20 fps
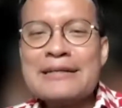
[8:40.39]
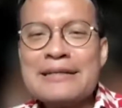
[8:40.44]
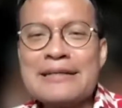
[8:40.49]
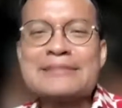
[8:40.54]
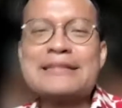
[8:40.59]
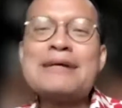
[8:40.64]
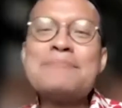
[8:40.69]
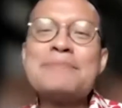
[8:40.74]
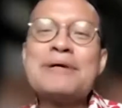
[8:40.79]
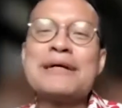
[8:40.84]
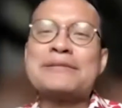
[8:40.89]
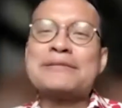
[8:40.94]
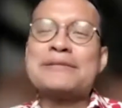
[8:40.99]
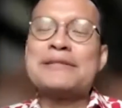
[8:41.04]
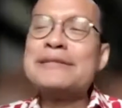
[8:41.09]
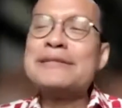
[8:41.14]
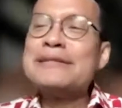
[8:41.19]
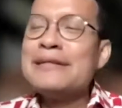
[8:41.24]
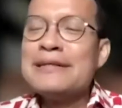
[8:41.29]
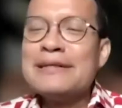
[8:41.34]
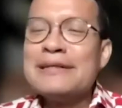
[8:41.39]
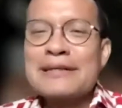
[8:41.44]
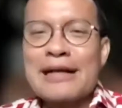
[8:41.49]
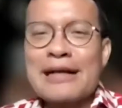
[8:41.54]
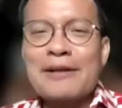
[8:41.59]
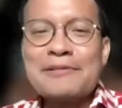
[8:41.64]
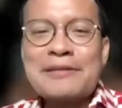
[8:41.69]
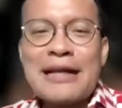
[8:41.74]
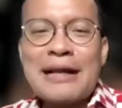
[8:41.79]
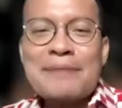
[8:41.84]
Nah sama gitu. Jadi
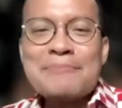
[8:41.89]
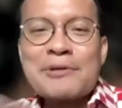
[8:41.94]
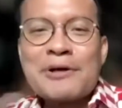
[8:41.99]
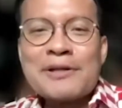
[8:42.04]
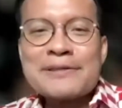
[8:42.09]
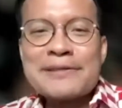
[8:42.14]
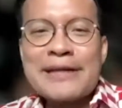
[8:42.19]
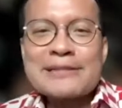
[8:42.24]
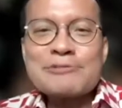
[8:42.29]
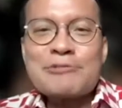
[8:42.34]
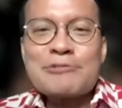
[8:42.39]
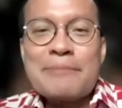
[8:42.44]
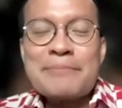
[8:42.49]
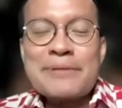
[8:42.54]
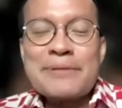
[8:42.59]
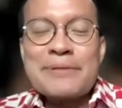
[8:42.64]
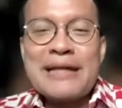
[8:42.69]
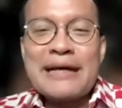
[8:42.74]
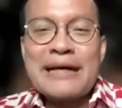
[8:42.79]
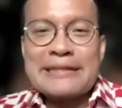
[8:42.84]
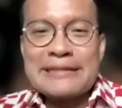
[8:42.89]
kalau dalam konteks suami dan